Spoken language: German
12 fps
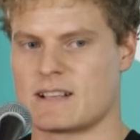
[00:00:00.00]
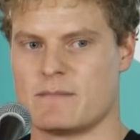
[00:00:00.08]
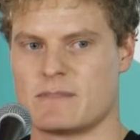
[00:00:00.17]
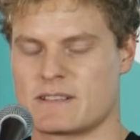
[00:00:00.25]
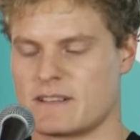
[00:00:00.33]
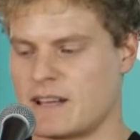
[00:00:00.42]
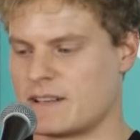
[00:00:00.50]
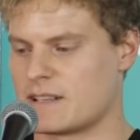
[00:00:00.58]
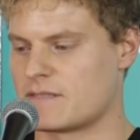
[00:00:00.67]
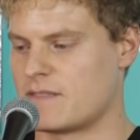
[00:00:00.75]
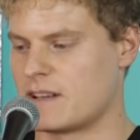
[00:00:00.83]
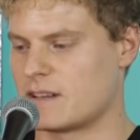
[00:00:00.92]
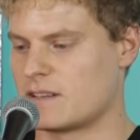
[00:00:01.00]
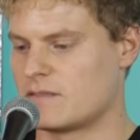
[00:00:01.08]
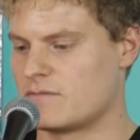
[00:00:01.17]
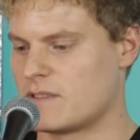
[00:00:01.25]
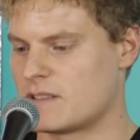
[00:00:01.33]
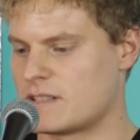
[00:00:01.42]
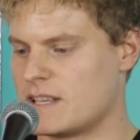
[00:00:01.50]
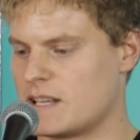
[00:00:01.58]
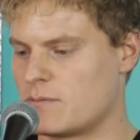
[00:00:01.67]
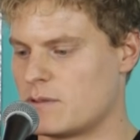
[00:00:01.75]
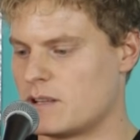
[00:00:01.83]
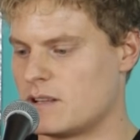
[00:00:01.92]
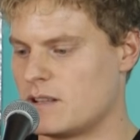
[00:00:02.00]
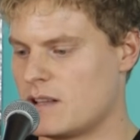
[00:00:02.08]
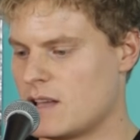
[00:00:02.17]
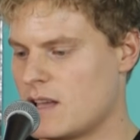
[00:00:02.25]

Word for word: ein bisschen anders wäre. Sequel,